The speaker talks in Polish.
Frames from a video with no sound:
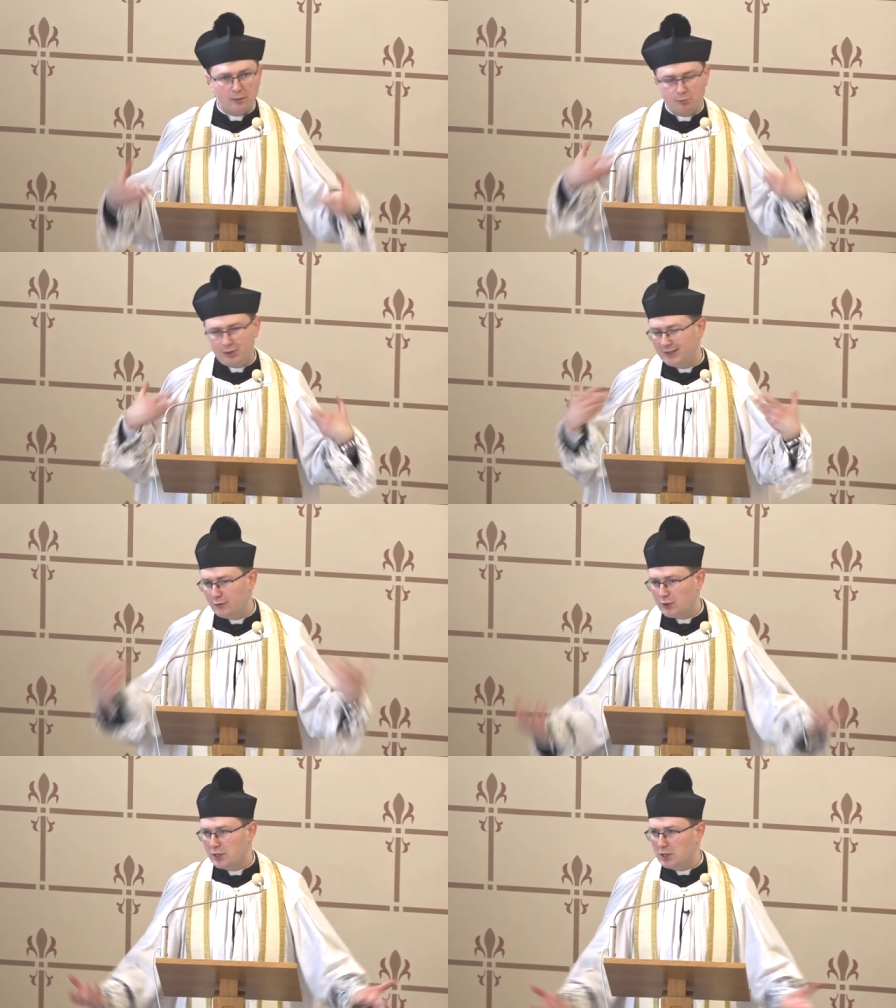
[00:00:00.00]

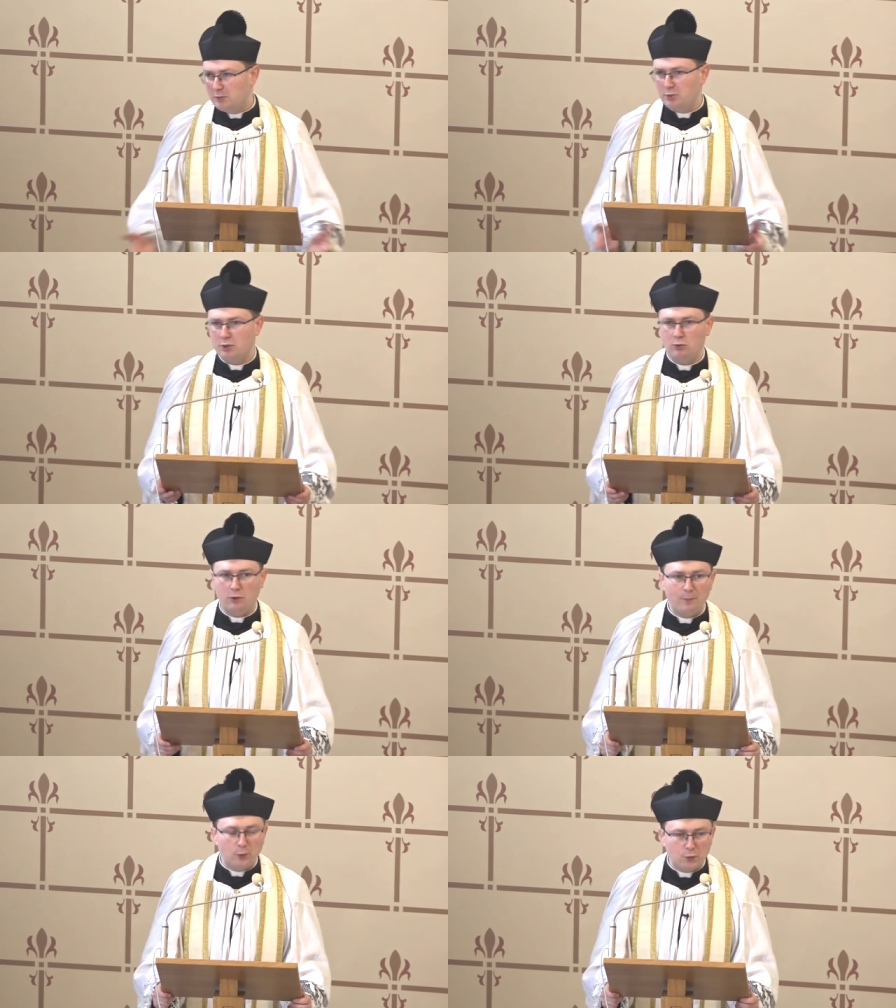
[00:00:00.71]
Przyzwyczailiśmy się
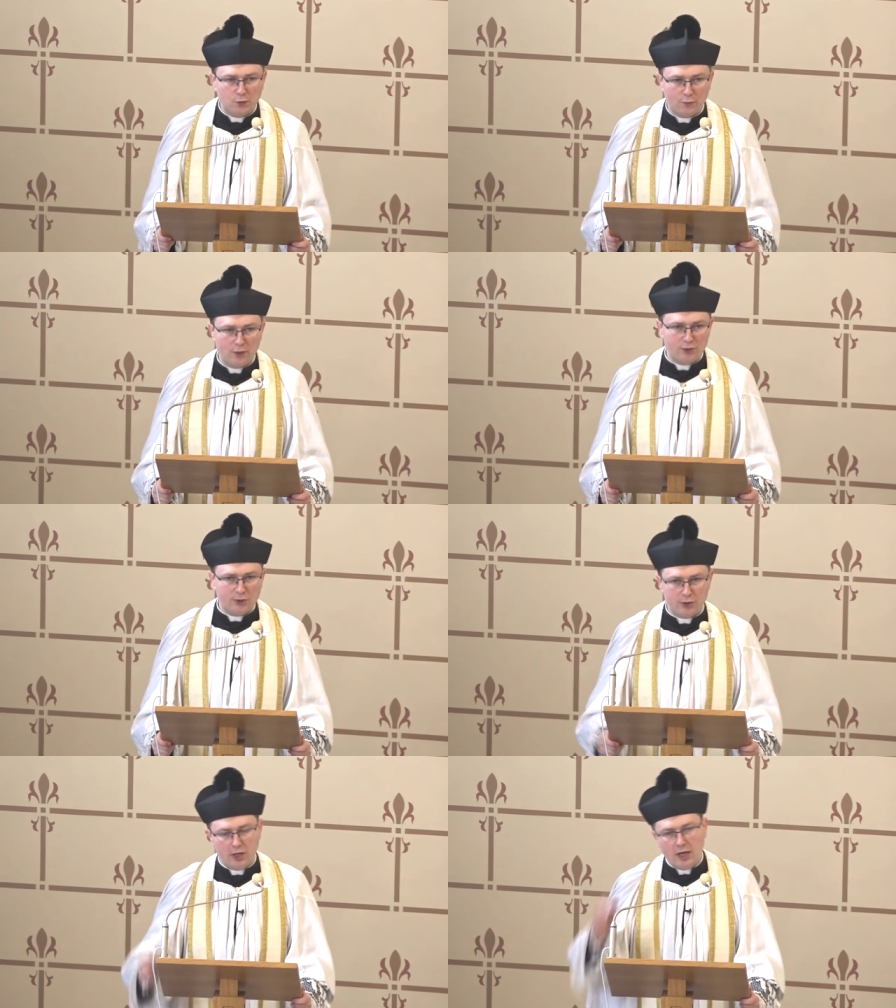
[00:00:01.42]
do mnóstwa
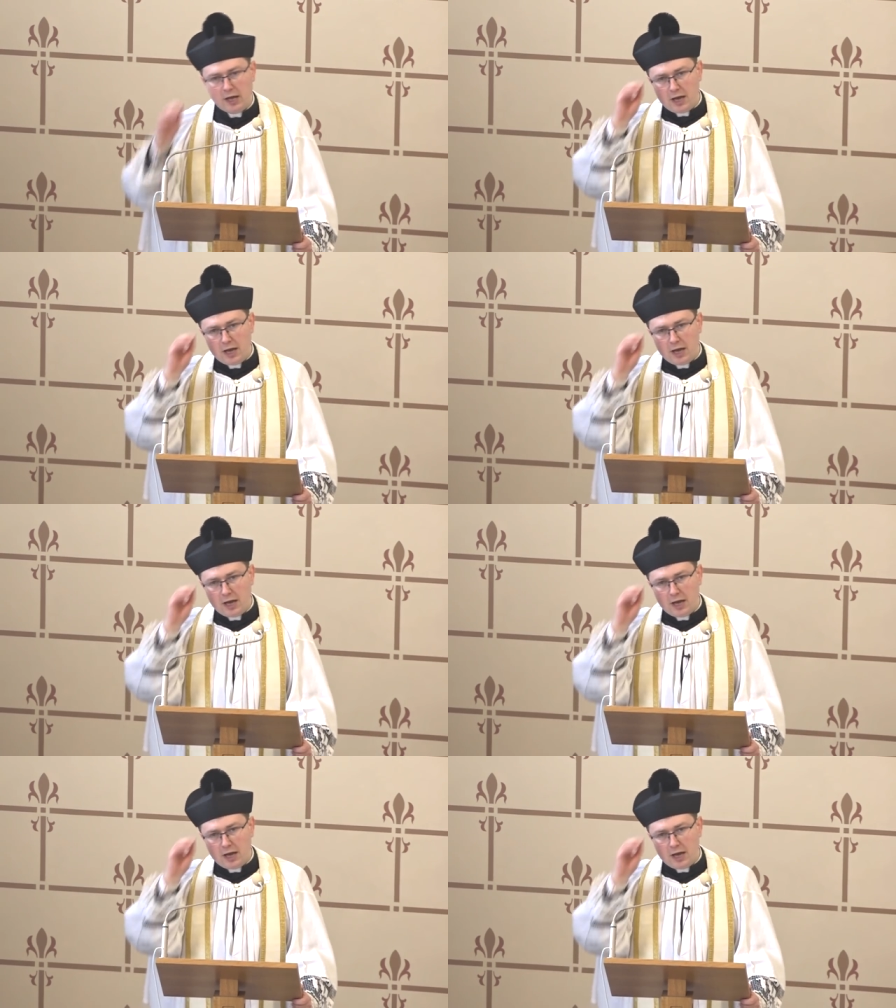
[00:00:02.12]
rzeczy,